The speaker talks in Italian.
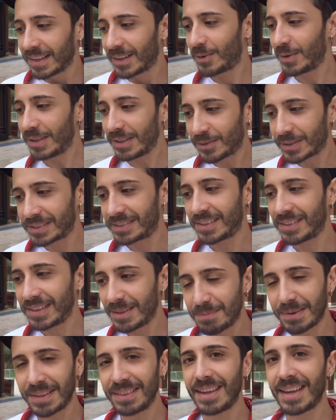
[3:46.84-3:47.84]
quindi questa
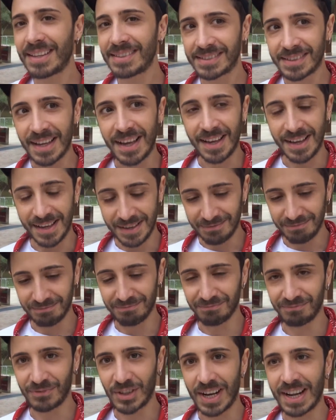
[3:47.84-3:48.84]
indipendenza
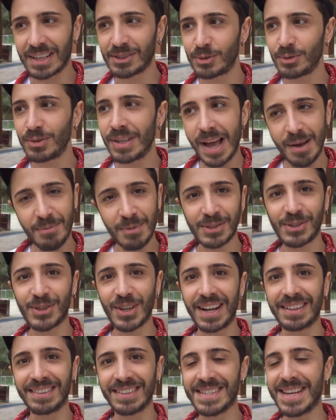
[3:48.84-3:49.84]
mm, ce la sudiamo e ce
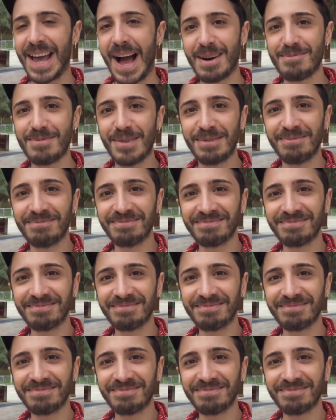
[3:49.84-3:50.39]
la teniamo.